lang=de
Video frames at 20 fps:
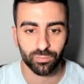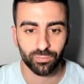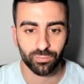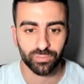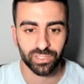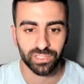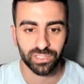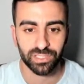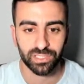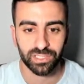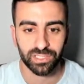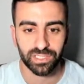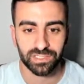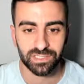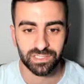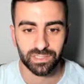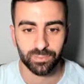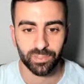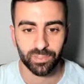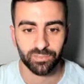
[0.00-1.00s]
wo wir hier
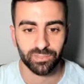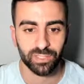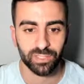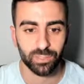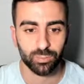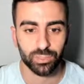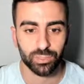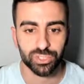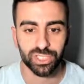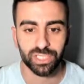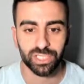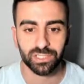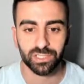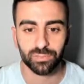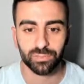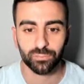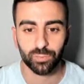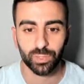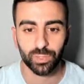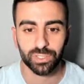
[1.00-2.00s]
jetzt immer wieder
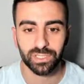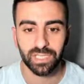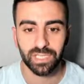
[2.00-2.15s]
rejected wurden,